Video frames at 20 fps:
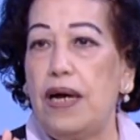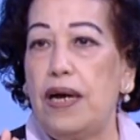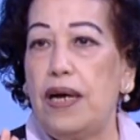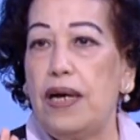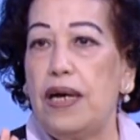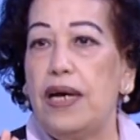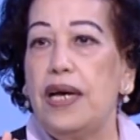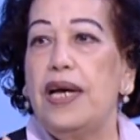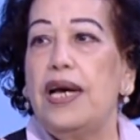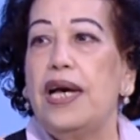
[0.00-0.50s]
على
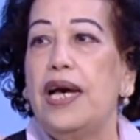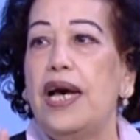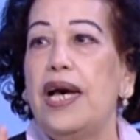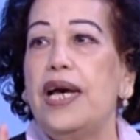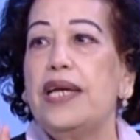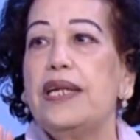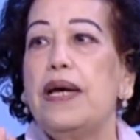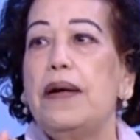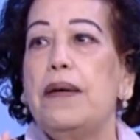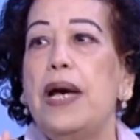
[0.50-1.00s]
الصح
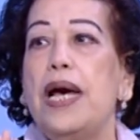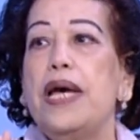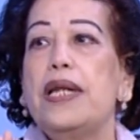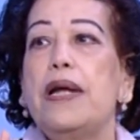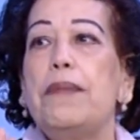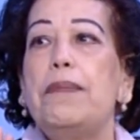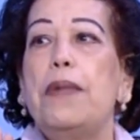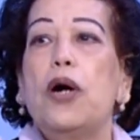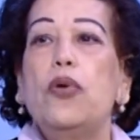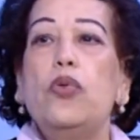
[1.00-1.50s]
هو بتقول
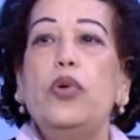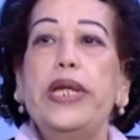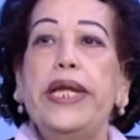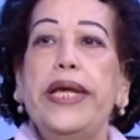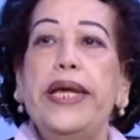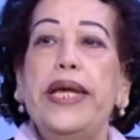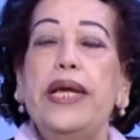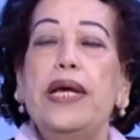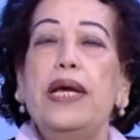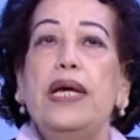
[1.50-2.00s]
أنا ان انا
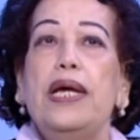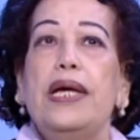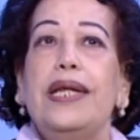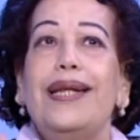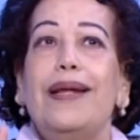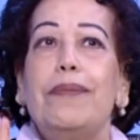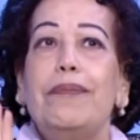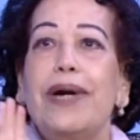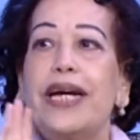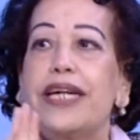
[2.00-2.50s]
بقول
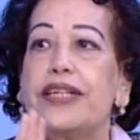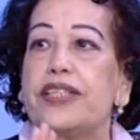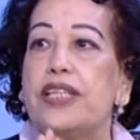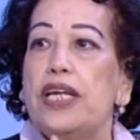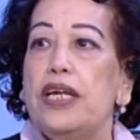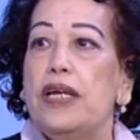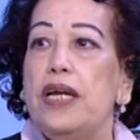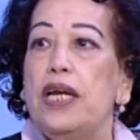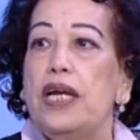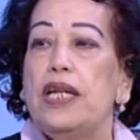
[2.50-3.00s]
ايه ان
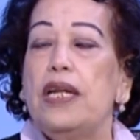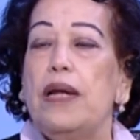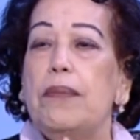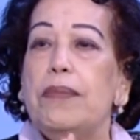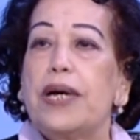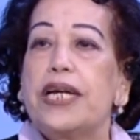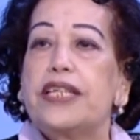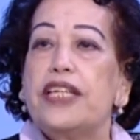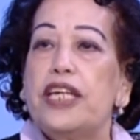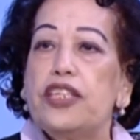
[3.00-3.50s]
احنا نقدر
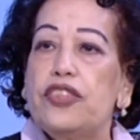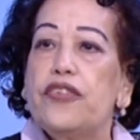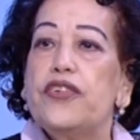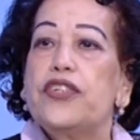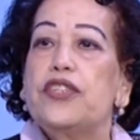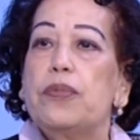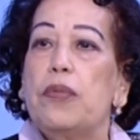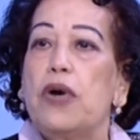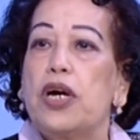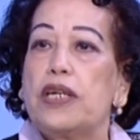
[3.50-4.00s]
لما
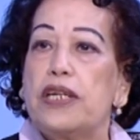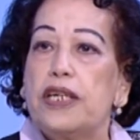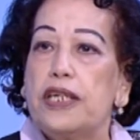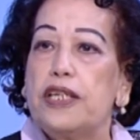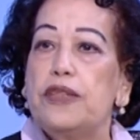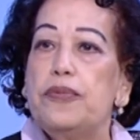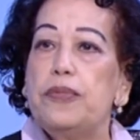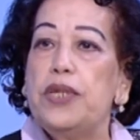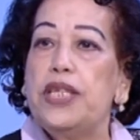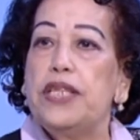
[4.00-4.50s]
اكتشفت
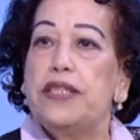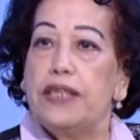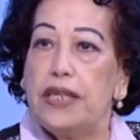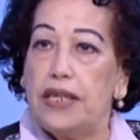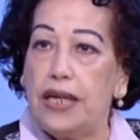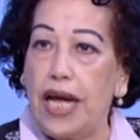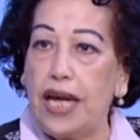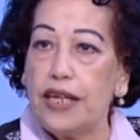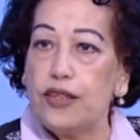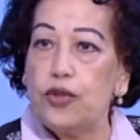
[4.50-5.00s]
مارجريت
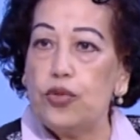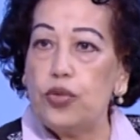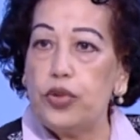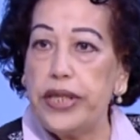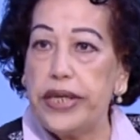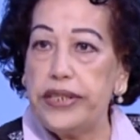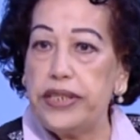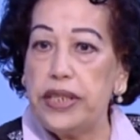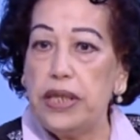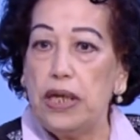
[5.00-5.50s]
ميد
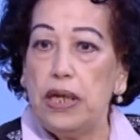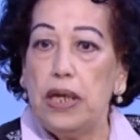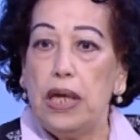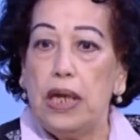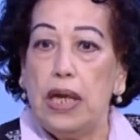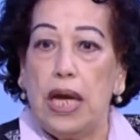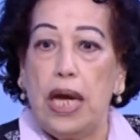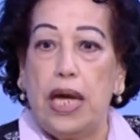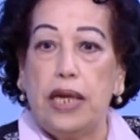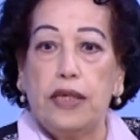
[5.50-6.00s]
الحدوته
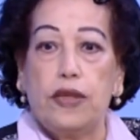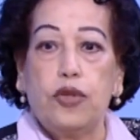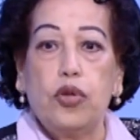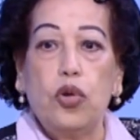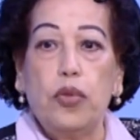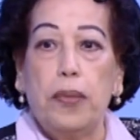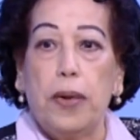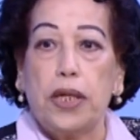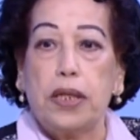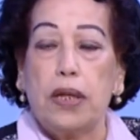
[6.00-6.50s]
دي
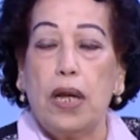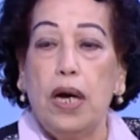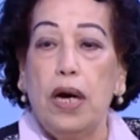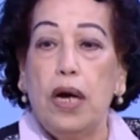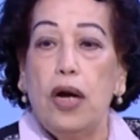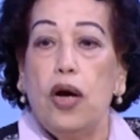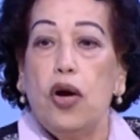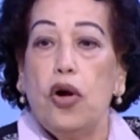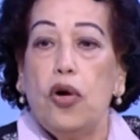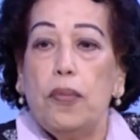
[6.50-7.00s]
قالت لهم
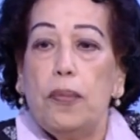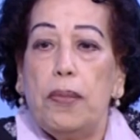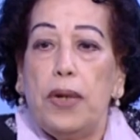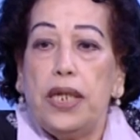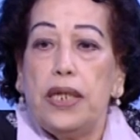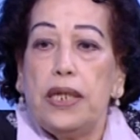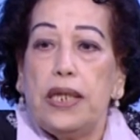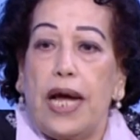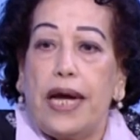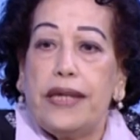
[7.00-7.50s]
الله
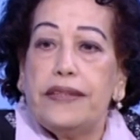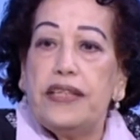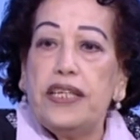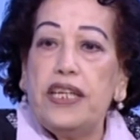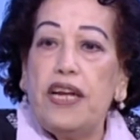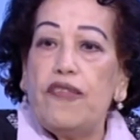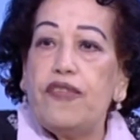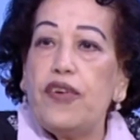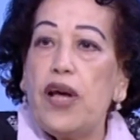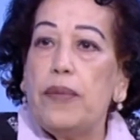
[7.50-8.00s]
امال
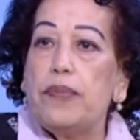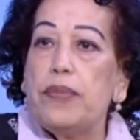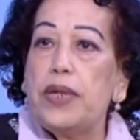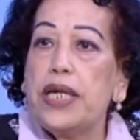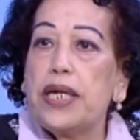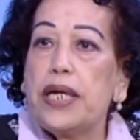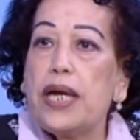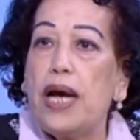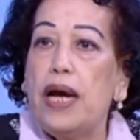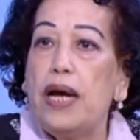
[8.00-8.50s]
اللي عندنا
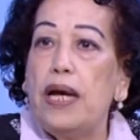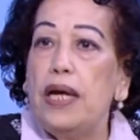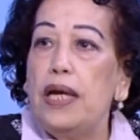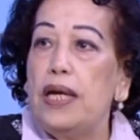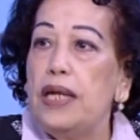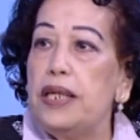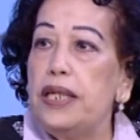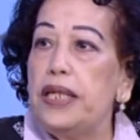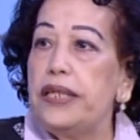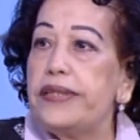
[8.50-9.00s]
في
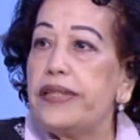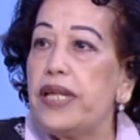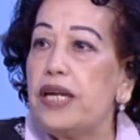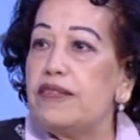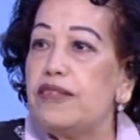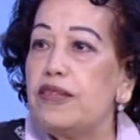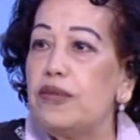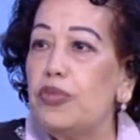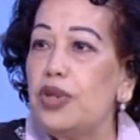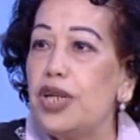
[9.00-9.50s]
امريكا
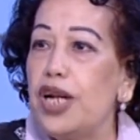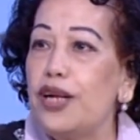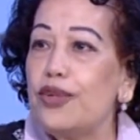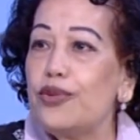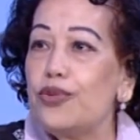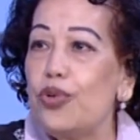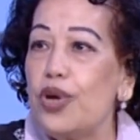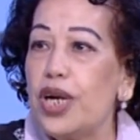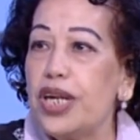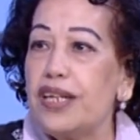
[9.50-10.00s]
ليه
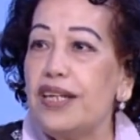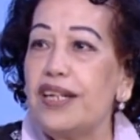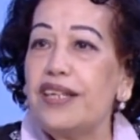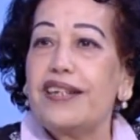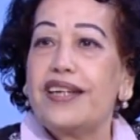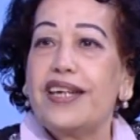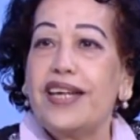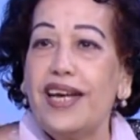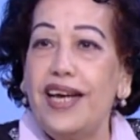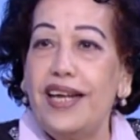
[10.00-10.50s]
تقسيم
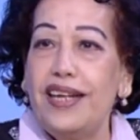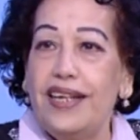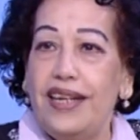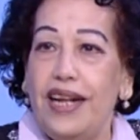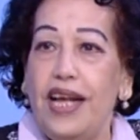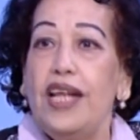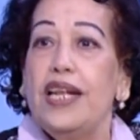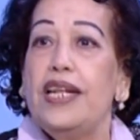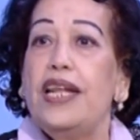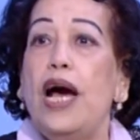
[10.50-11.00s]
الادوار
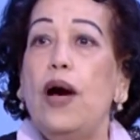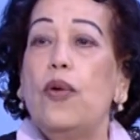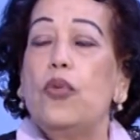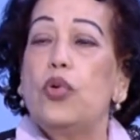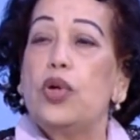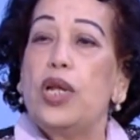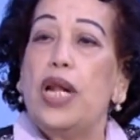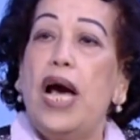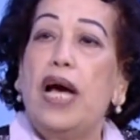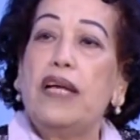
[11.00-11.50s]
للرجال
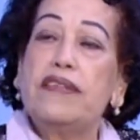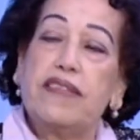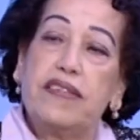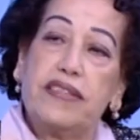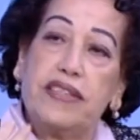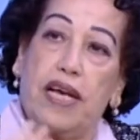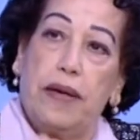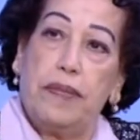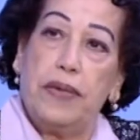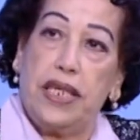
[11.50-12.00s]
لا
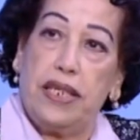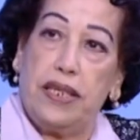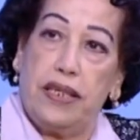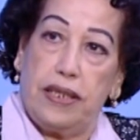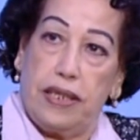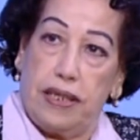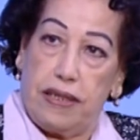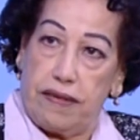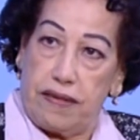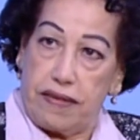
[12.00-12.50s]
ولحظه
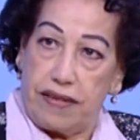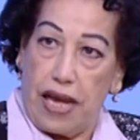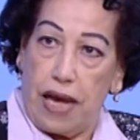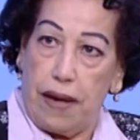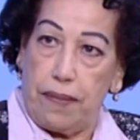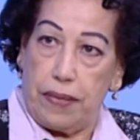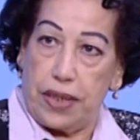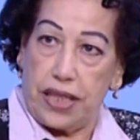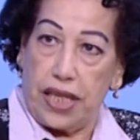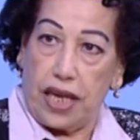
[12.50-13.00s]
كمان ان
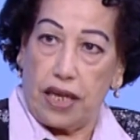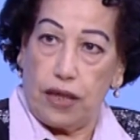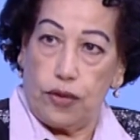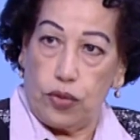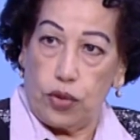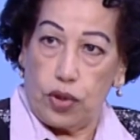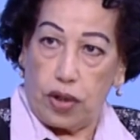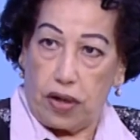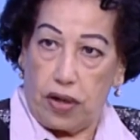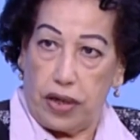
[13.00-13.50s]
النساء اما
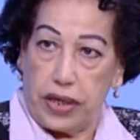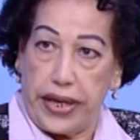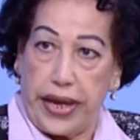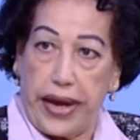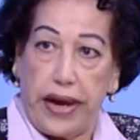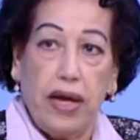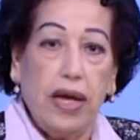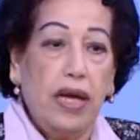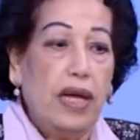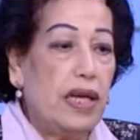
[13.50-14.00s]
دخلوا
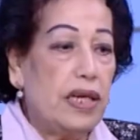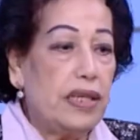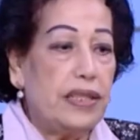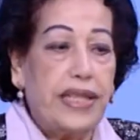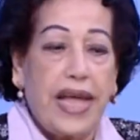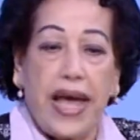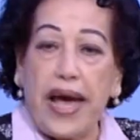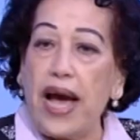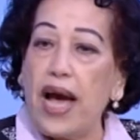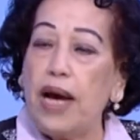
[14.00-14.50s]
القريه
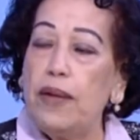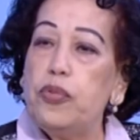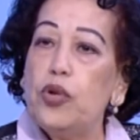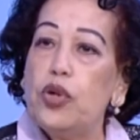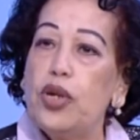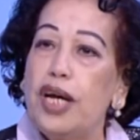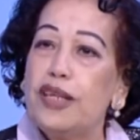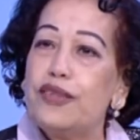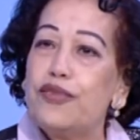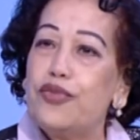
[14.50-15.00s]

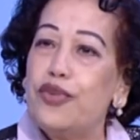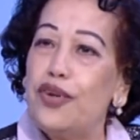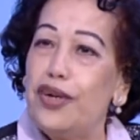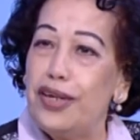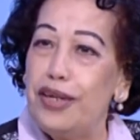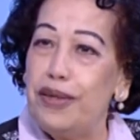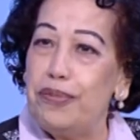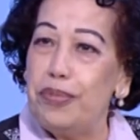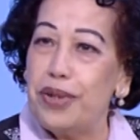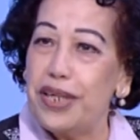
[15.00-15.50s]
داعبوا
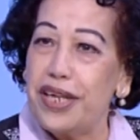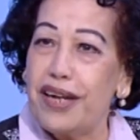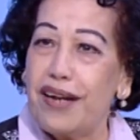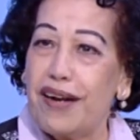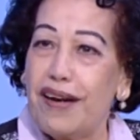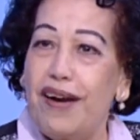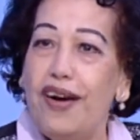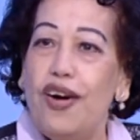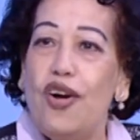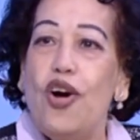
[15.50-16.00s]
الاطفال
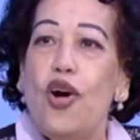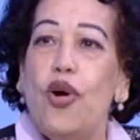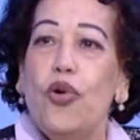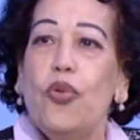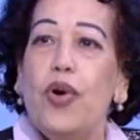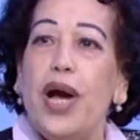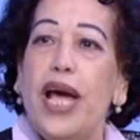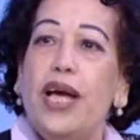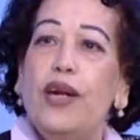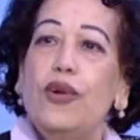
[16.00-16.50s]
برقه
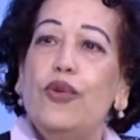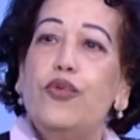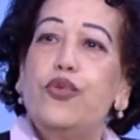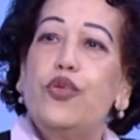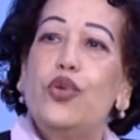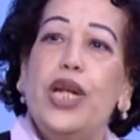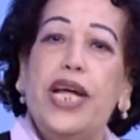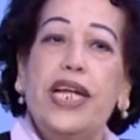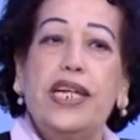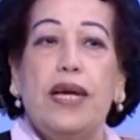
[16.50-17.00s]

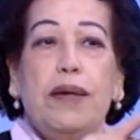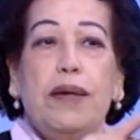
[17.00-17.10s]
وقالوا